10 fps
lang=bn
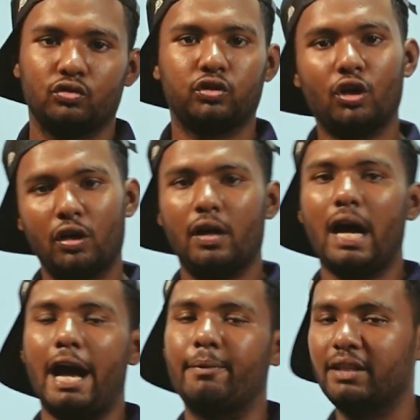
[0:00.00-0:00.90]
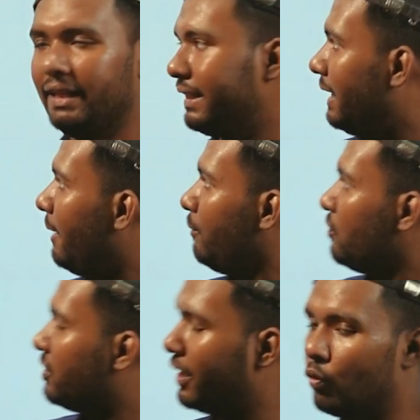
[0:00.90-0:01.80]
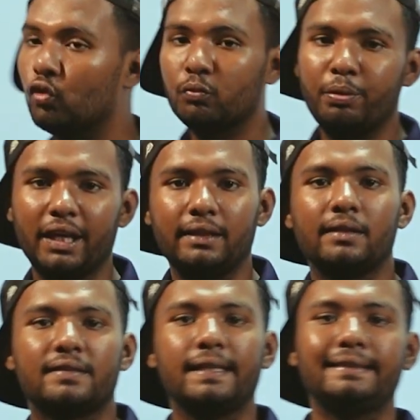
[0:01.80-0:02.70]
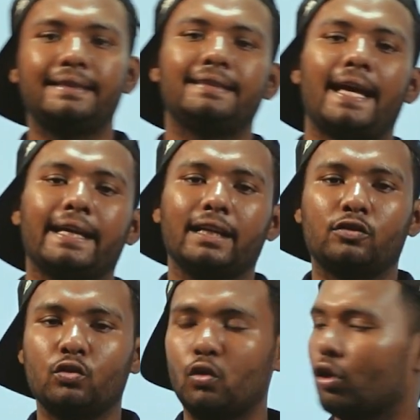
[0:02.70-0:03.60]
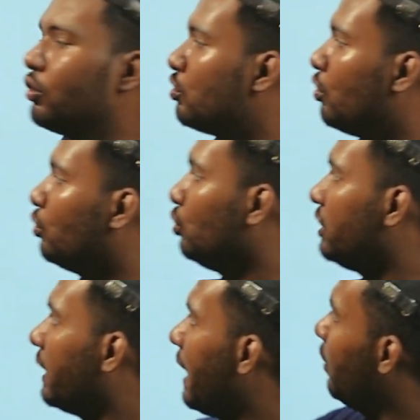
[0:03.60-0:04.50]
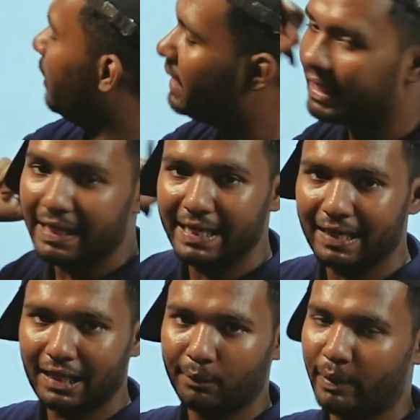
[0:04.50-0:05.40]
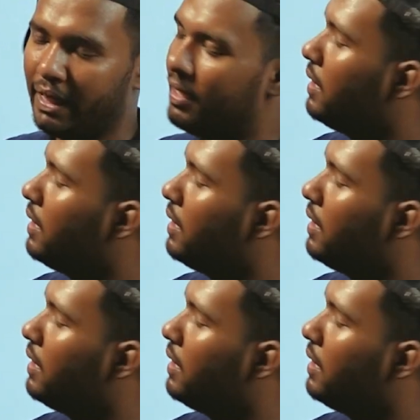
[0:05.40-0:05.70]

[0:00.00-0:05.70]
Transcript: সো আমরা দেখলাম যে উদ্ভিদ সি থ্রি সাইকেল শুরু করার জন্য দুইটা ইনগ্রিডিয়েন্ট লাগবে